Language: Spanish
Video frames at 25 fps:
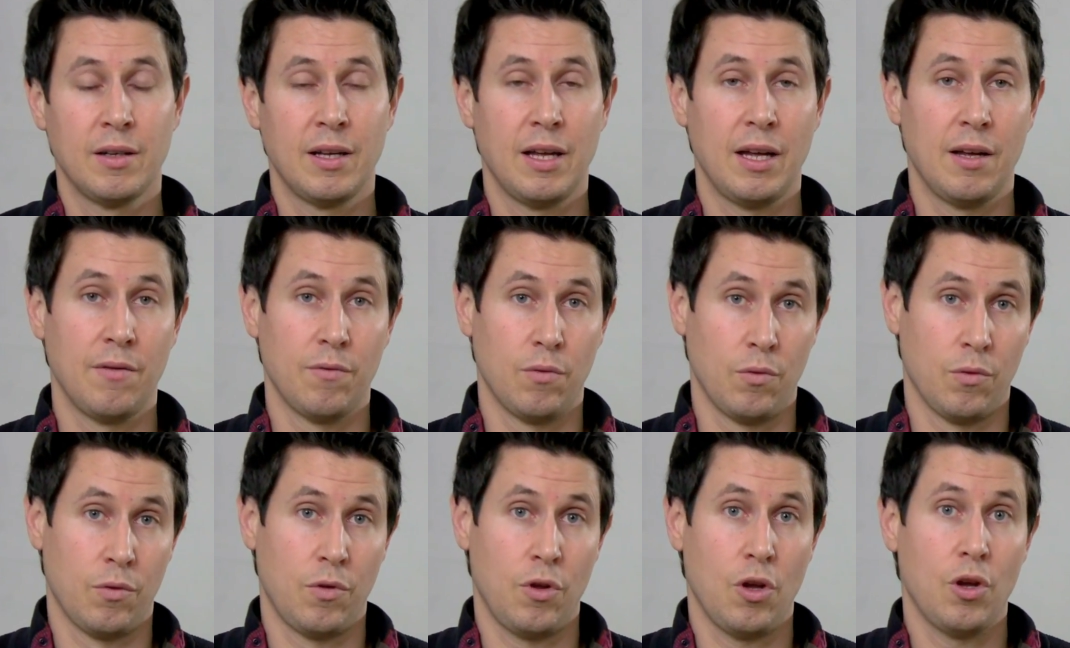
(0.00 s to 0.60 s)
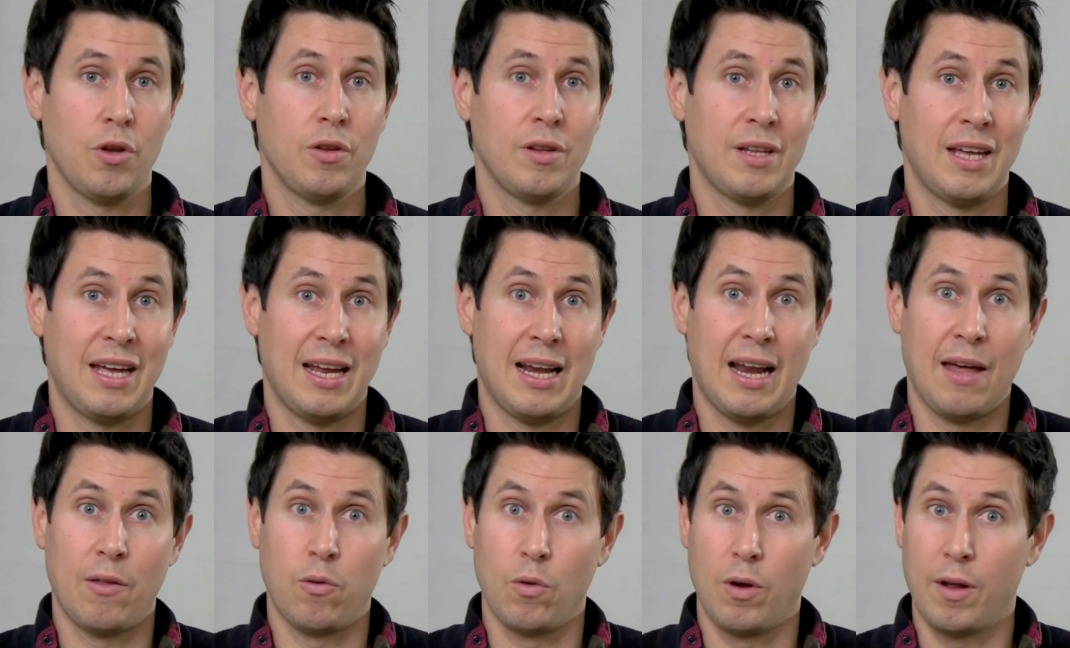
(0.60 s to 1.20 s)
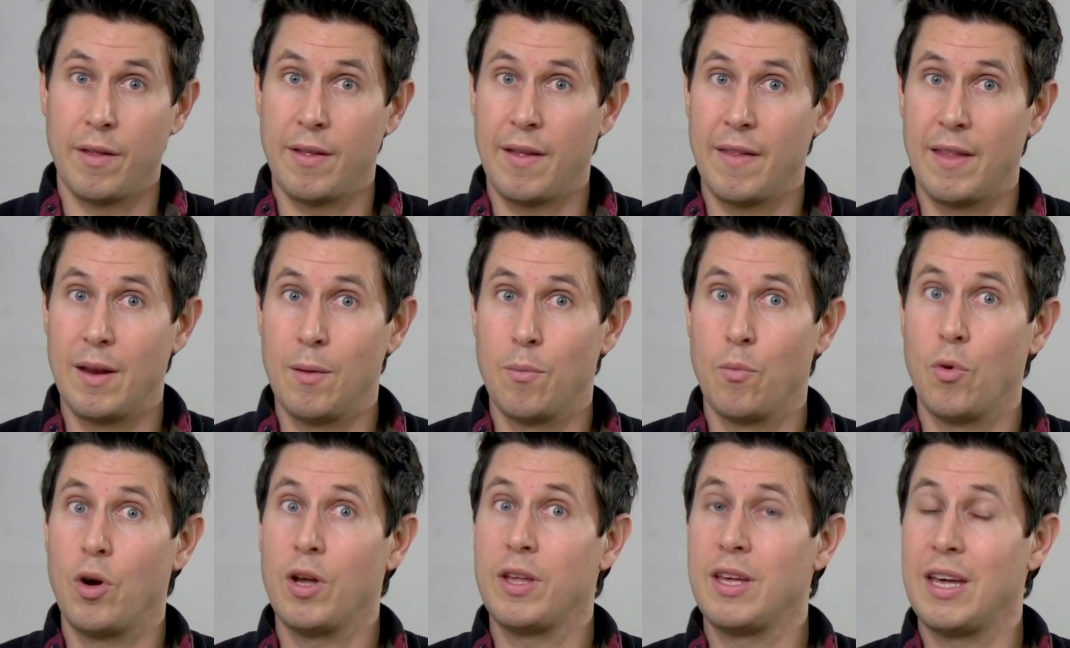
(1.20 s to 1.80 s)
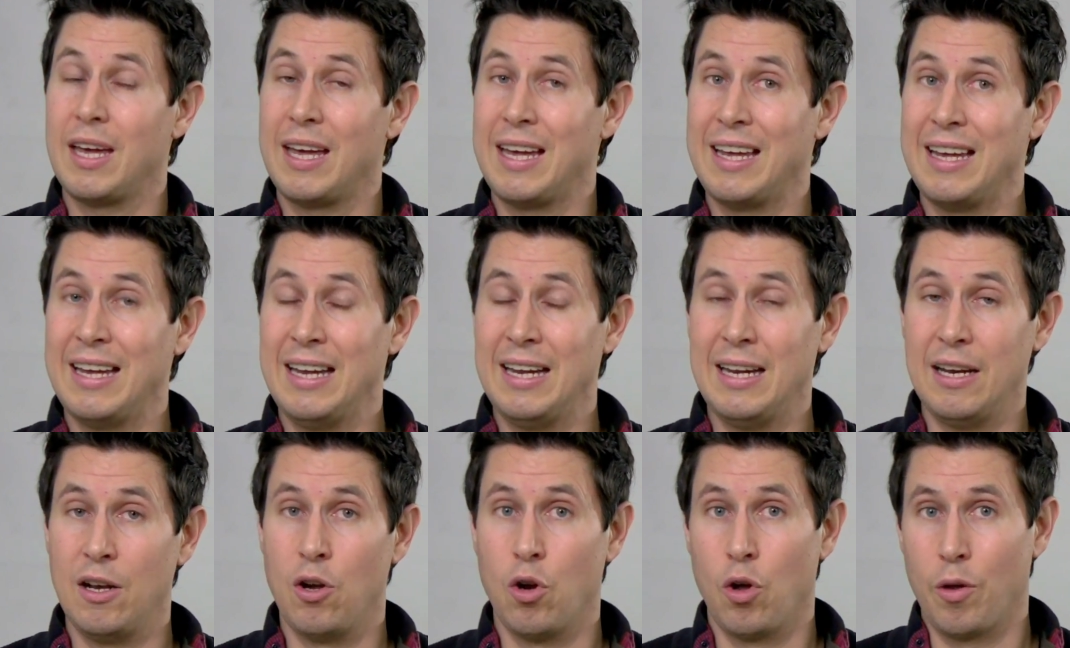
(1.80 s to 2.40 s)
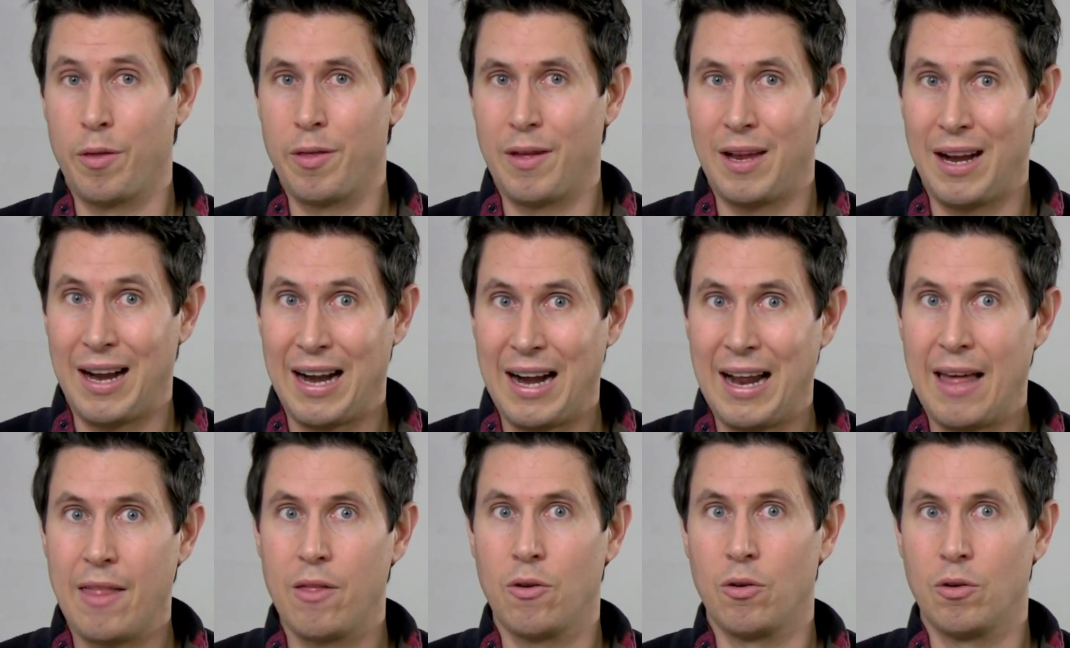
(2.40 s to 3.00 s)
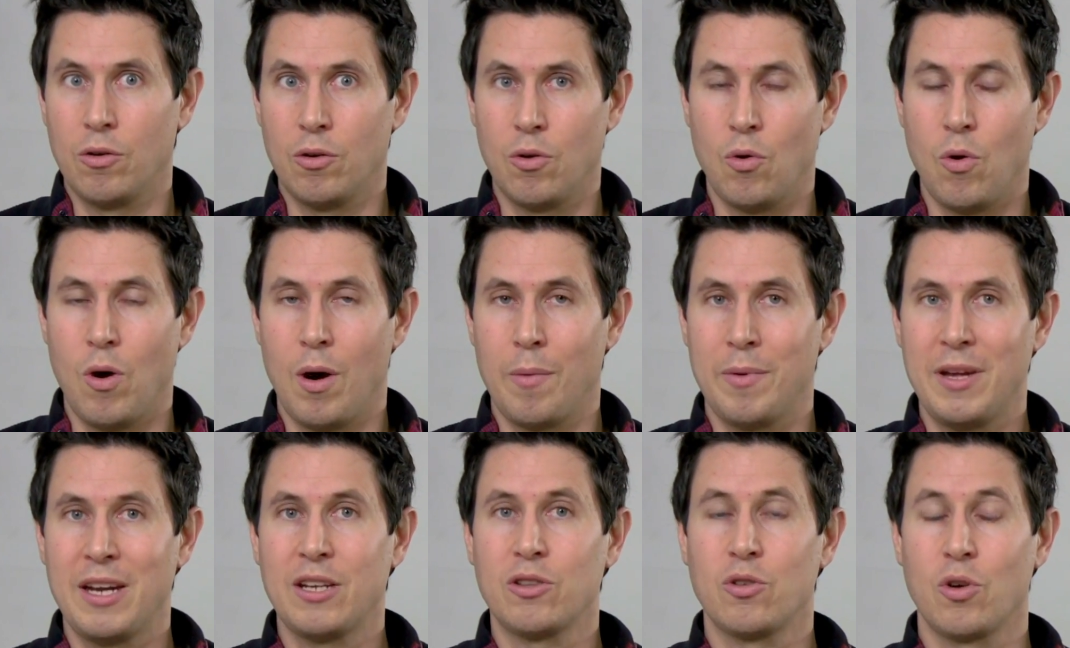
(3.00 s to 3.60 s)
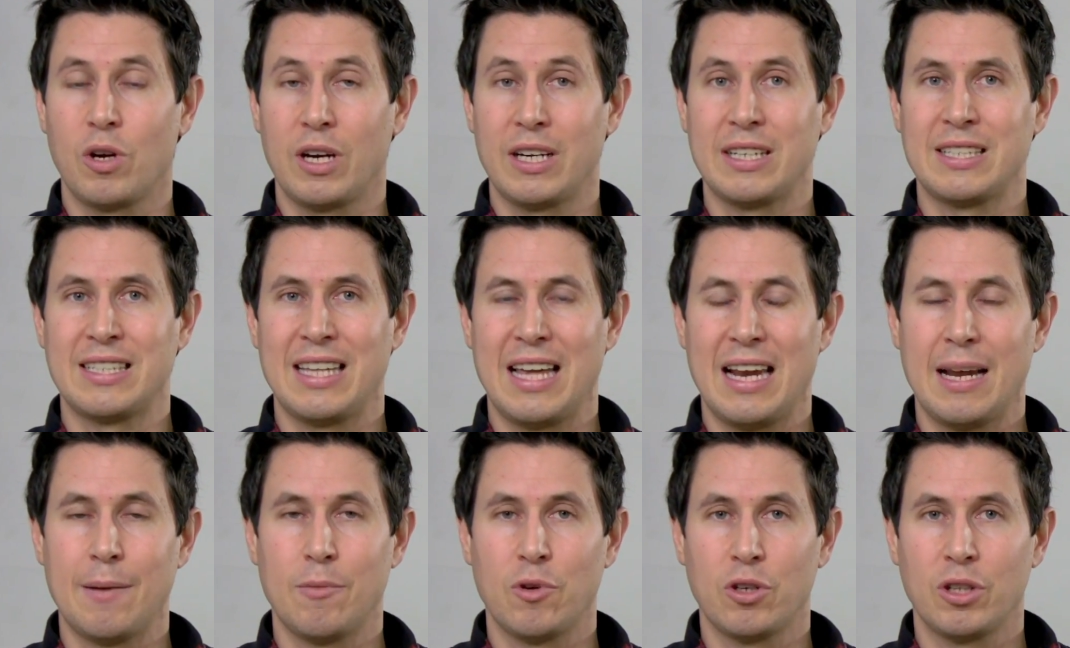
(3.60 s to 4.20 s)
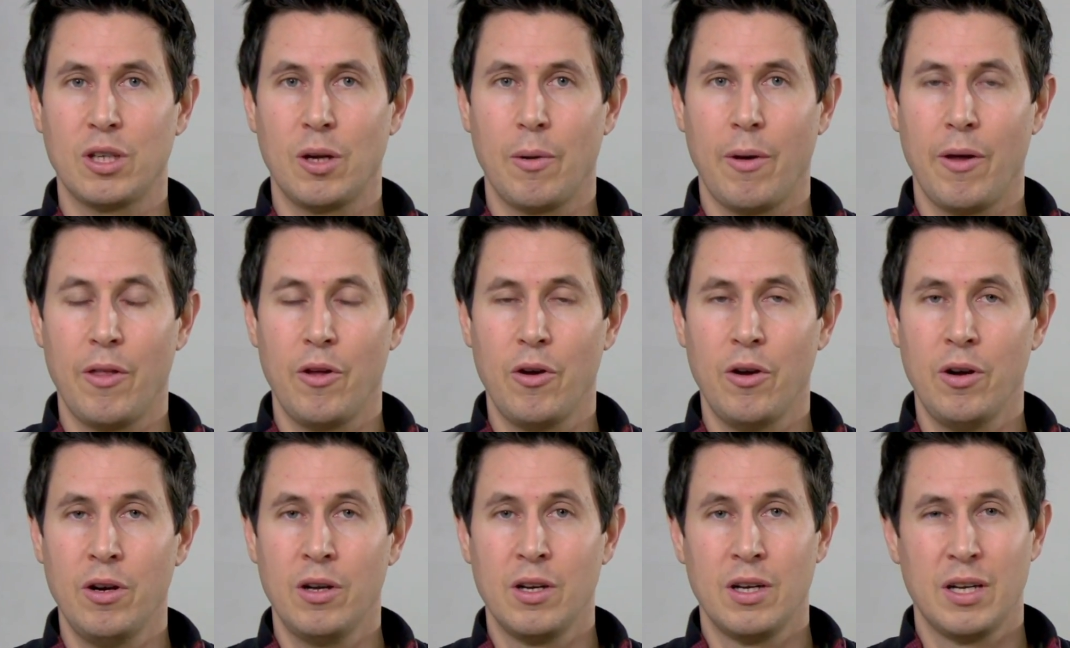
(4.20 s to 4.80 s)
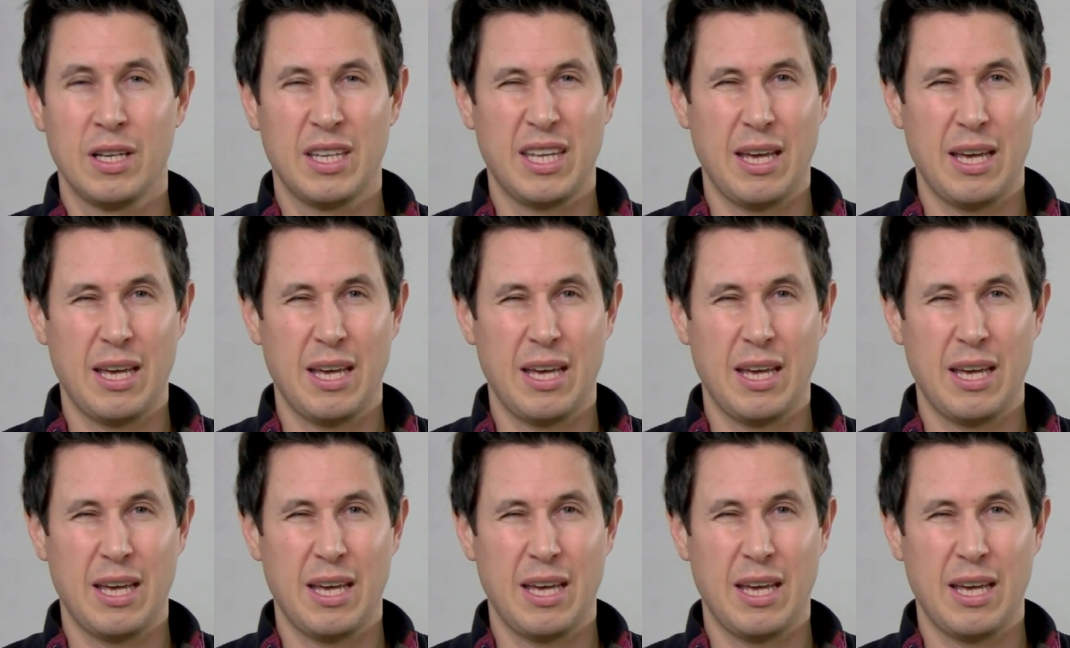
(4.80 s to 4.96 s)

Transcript: en función de la dureza del muelle y lo cerrado o abierto que esté el amortiguador.